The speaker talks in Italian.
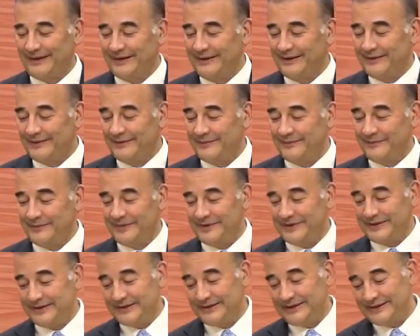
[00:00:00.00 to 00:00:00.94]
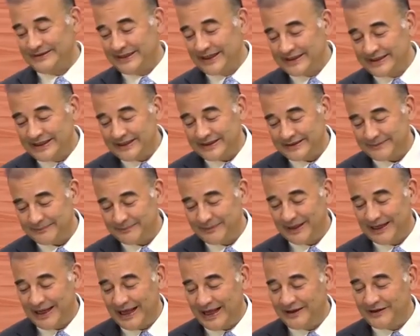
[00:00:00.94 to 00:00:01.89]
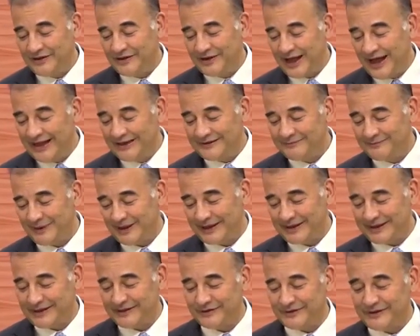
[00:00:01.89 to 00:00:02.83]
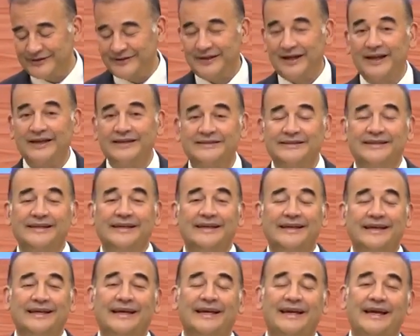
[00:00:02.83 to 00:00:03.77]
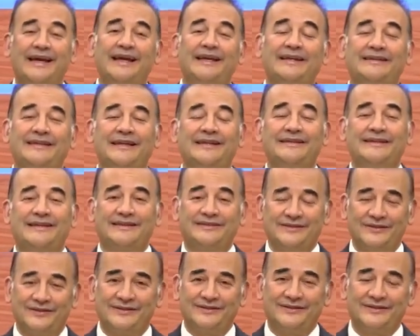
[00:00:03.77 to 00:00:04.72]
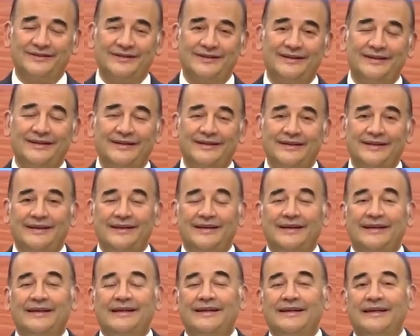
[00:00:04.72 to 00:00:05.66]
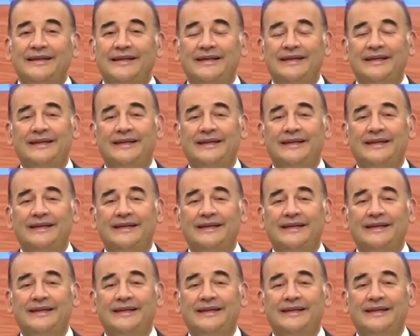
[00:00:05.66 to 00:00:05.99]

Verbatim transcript: e pregare. Dice qui vegnate e pregate per non cadere in tentazione.